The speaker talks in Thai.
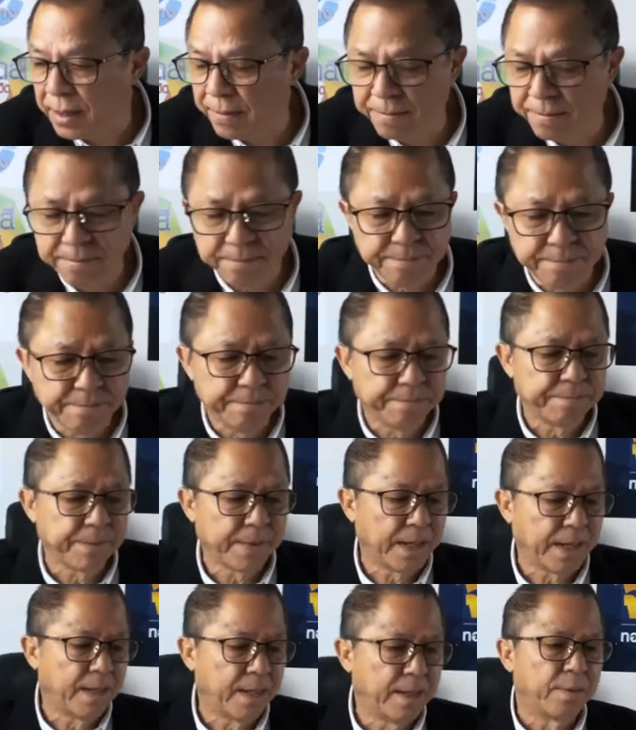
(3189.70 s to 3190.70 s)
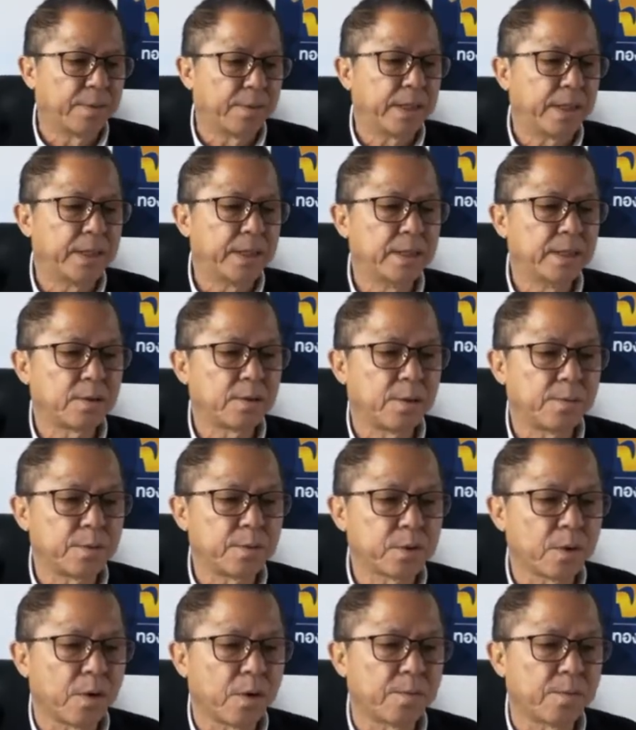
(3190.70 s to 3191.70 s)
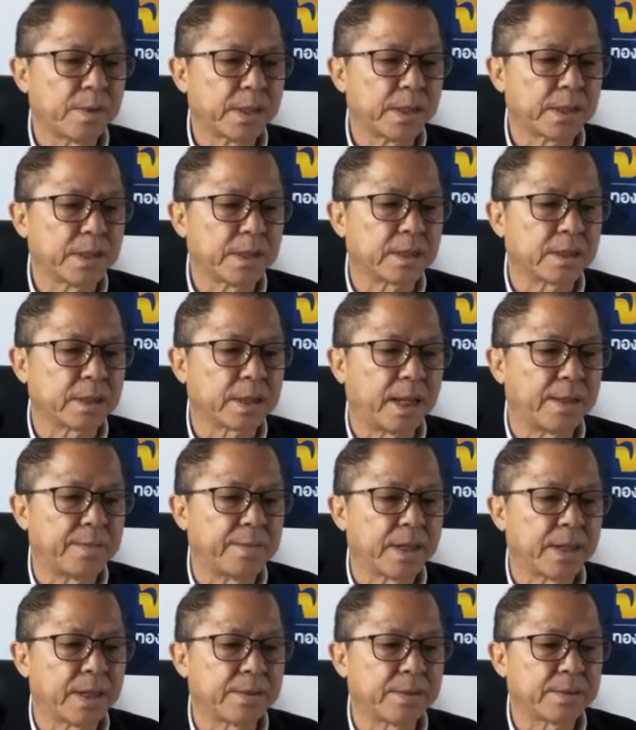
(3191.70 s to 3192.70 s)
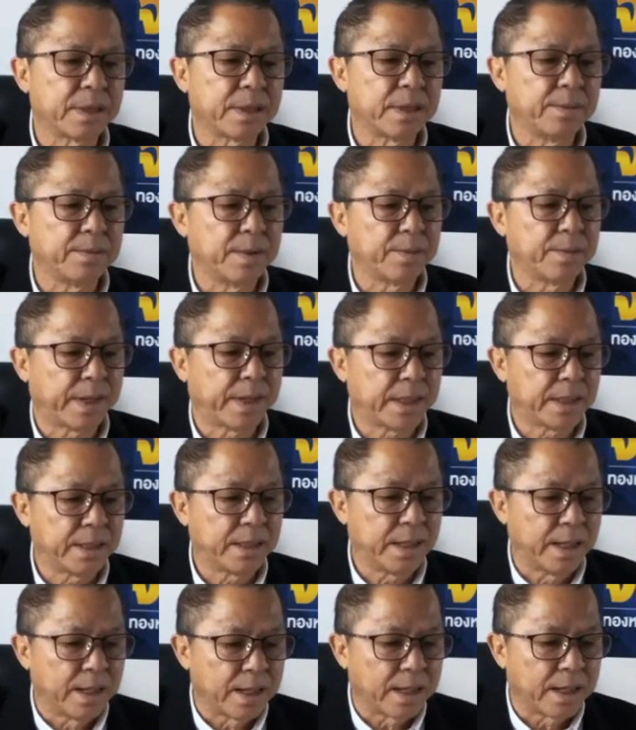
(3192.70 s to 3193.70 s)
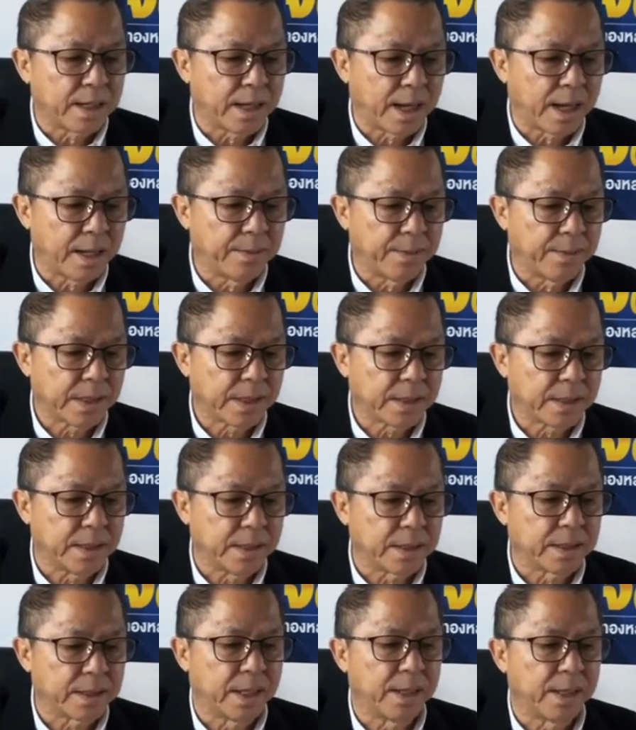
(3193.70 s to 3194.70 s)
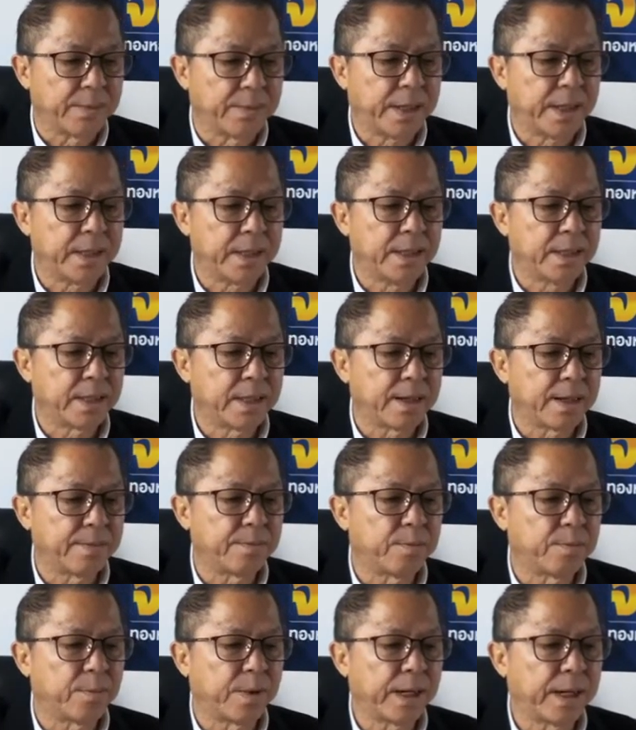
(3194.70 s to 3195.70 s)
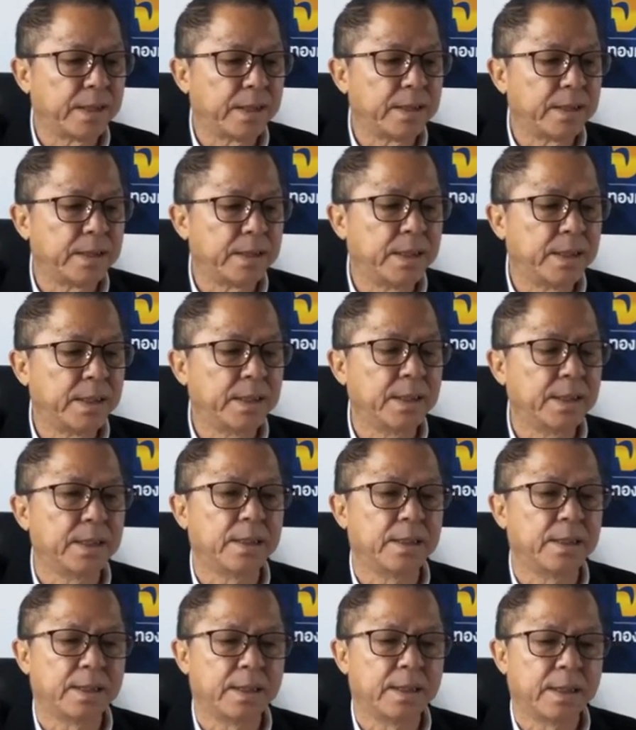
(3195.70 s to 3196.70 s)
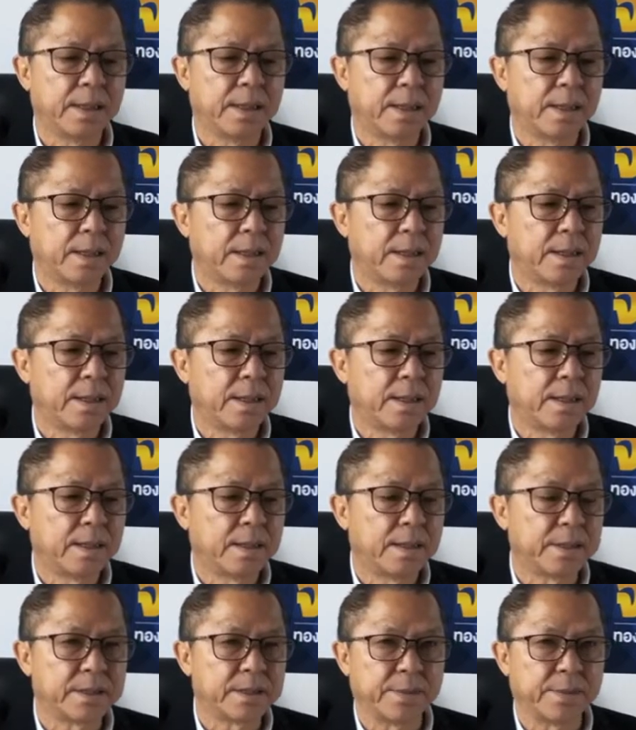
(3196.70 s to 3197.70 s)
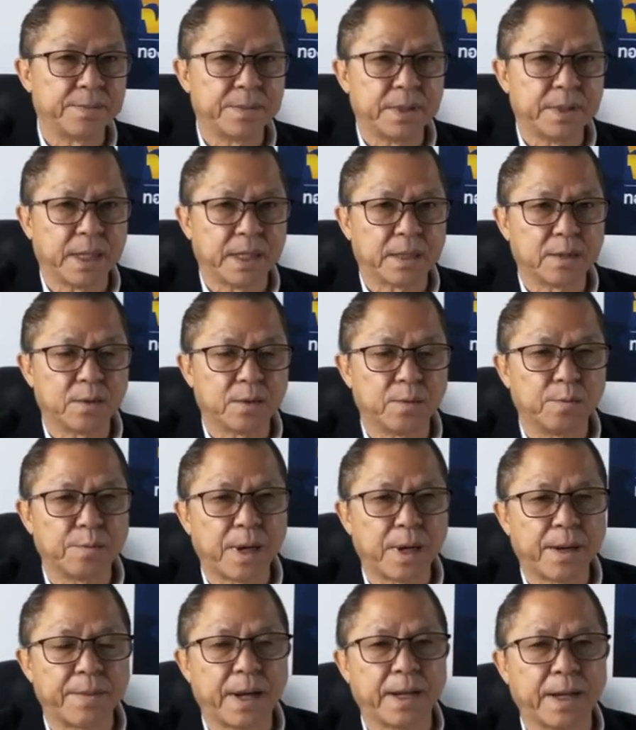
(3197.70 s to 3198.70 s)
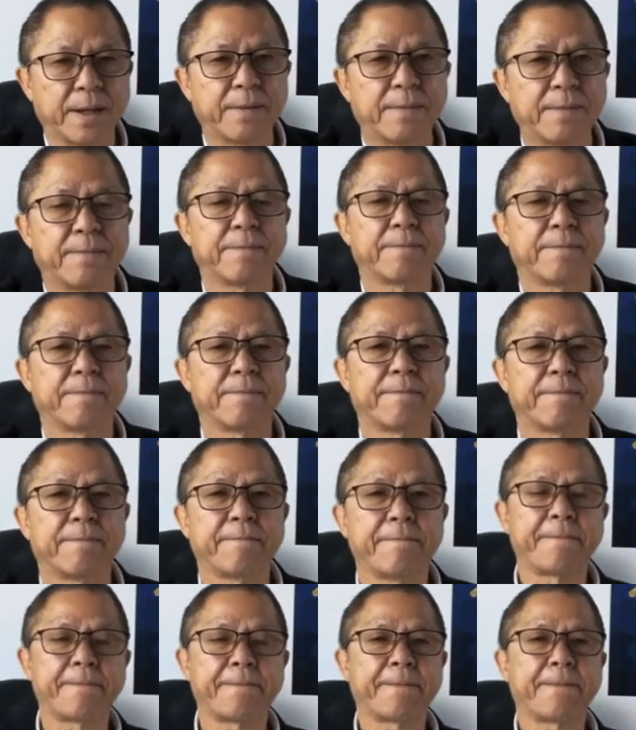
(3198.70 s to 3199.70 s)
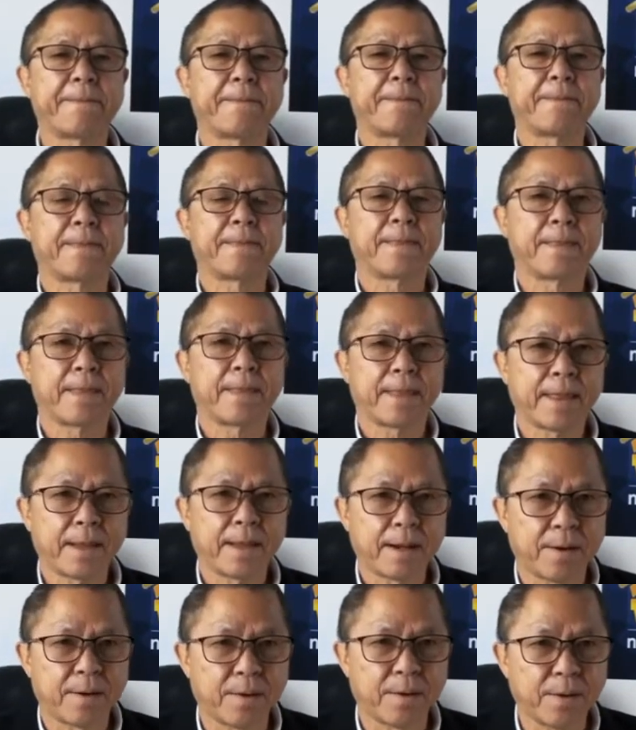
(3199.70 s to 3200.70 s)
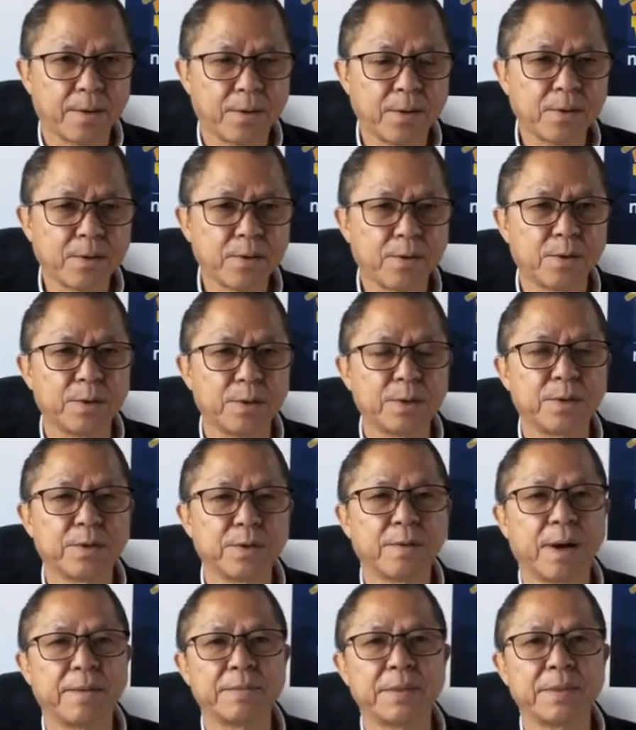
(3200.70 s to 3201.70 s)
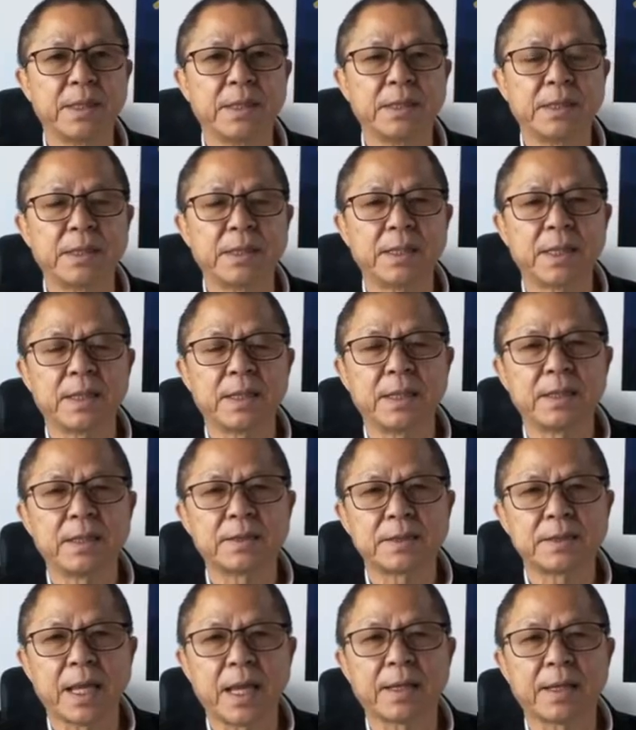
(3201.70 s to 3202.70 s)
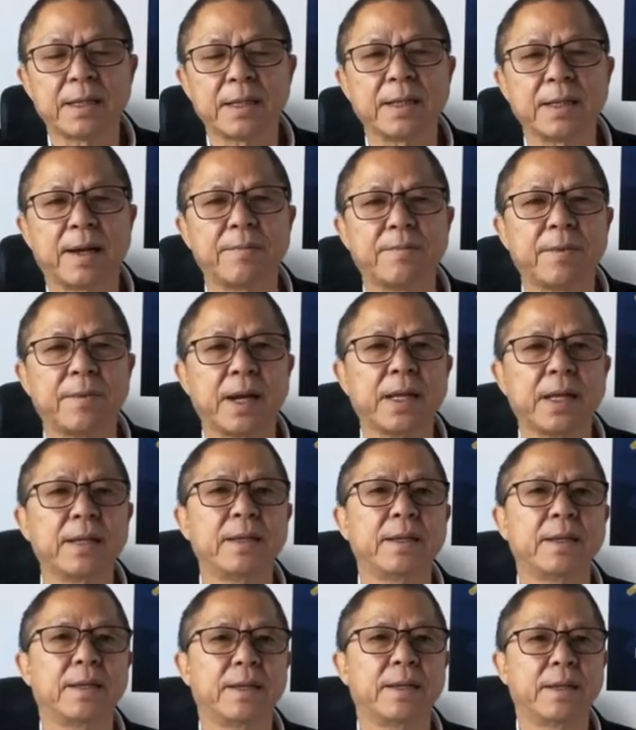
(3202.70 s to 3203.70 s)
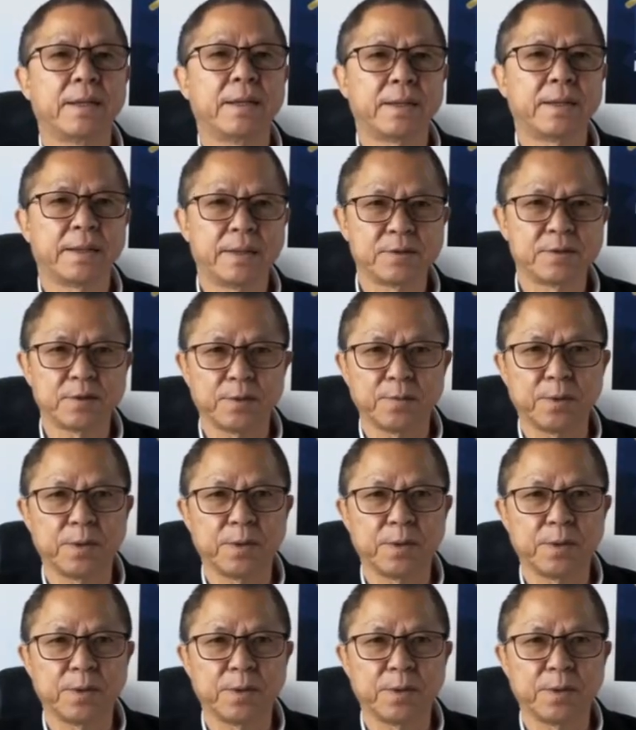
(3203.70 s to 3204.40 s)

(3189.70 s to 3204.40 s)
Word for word: คุณผมก็ยังจำได้เนาะวันหนึ่งคุณสุนทรก็คุยกับผมแบบนี้แหละทางโทรศัพท์นะบอกพี่มันนักเลงโบราณคุยกันตรงๆนั่นแหละครับพูดถึงเรื่องการบุกรุกเนี่ยนะครับท่านฟังครับวันนี้ก็มีข่าวใหญ่อีก